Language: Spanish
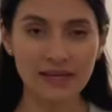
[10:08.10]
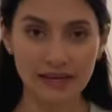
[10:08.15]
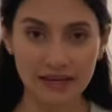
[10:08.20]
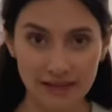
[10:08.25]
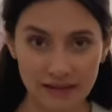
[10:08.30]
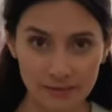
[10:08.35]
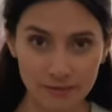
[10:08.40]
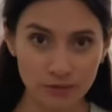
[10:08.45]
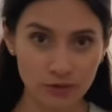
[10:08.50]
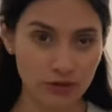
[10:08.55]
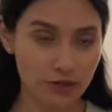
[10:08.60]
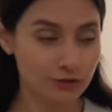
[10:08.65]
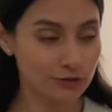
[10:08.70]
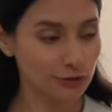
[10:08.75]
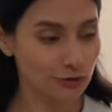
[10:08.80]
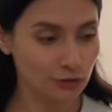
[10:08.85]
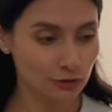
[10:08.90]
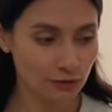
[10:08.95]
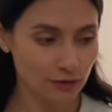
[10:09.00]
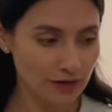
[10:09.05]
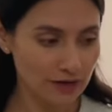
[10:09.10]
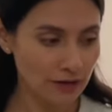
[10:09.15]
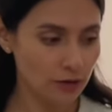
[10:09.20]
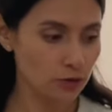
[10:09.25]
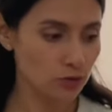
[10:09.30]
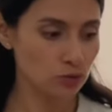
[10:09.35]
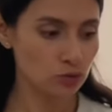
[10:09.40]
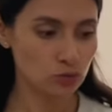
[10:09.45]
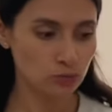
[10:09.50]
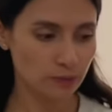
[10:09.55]
quedan porque son
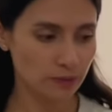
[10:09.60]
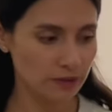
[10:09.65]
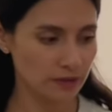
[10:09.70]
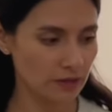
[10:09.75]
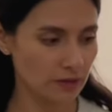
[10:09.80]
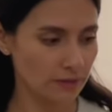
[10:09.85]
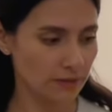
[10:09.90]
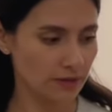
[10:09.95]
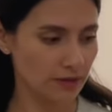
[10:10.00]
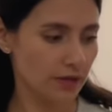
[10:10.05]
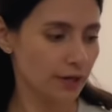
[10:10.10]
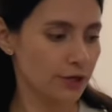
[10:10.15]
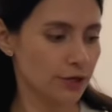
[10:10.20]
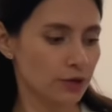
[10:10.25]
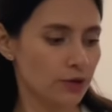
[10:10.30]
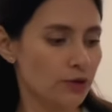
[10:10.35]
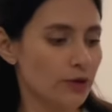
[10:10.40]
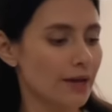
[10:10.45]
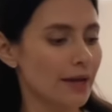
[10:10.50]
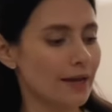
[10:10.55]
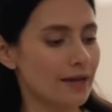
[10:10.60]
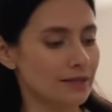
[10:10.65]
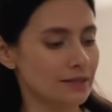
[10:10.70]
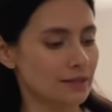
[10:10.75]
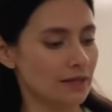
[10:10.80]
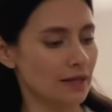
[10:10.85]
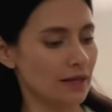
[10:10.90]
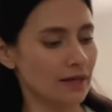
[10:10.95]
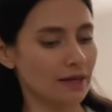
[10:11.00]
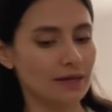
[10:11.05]
dorados, súper navideño.
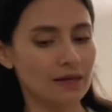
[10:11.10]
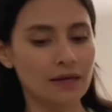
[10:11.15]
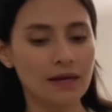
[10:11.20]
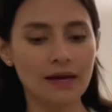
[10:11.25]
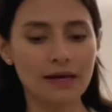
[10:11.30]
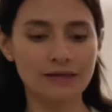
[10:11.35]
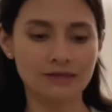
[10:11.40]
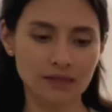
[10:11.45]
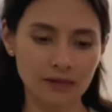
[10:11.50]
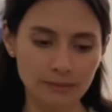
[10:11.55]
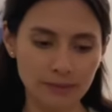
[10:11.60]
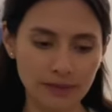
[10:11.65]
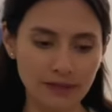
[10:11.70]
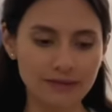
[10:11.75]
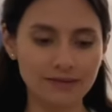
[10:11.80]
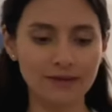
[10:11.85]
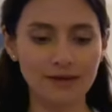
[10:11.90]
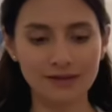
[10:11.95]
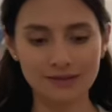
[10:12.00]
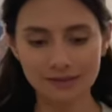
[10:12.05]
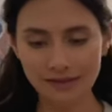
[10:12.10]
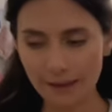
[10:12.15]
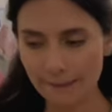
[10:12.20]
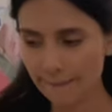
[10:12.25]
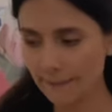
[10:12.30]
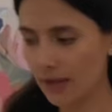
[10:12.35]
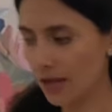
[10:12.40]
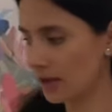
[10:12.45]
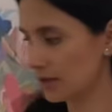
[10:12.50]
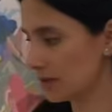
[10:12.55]
Este de aquí hasta mientras
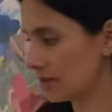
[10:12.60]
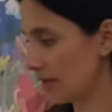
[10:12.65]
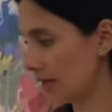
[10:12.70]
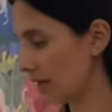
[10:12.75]
también se